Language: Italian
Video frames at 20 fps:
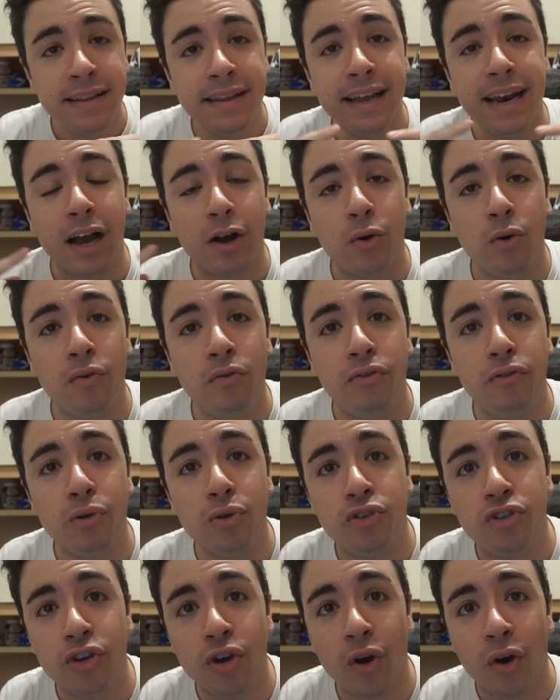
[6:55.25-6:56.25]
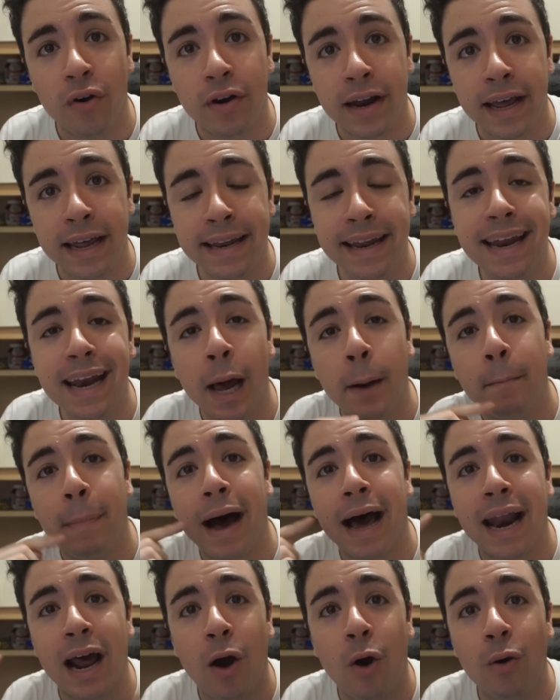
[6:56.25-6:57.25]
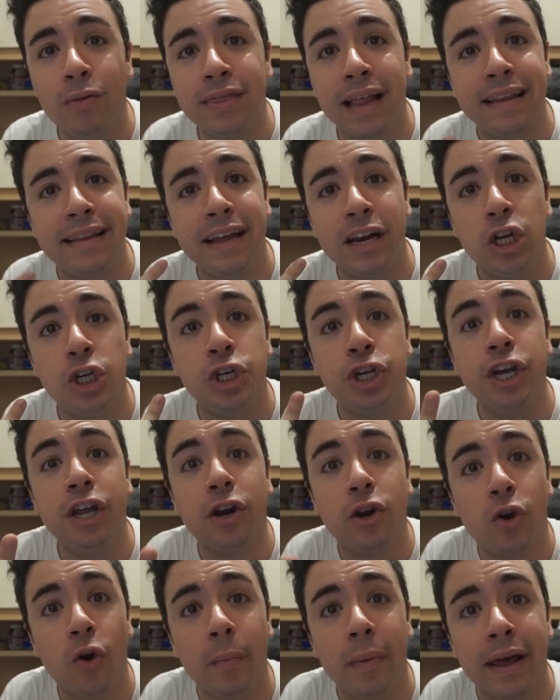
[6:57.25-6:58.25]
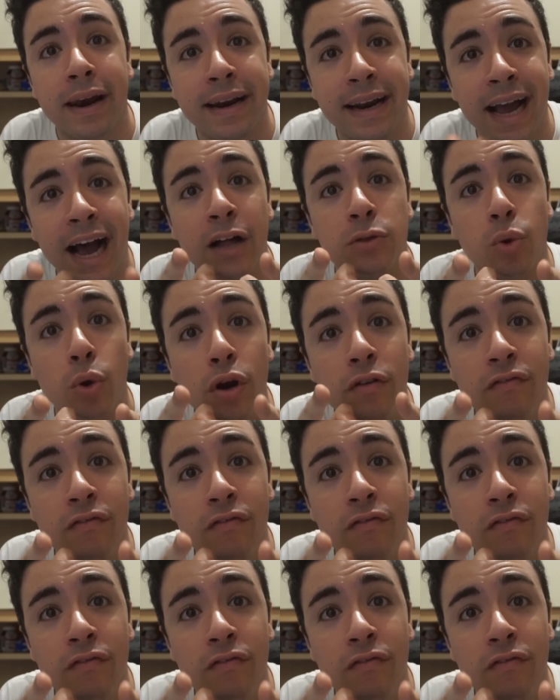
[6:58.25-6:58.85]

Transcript: Nella confusione, nella baraonda del circo mercato,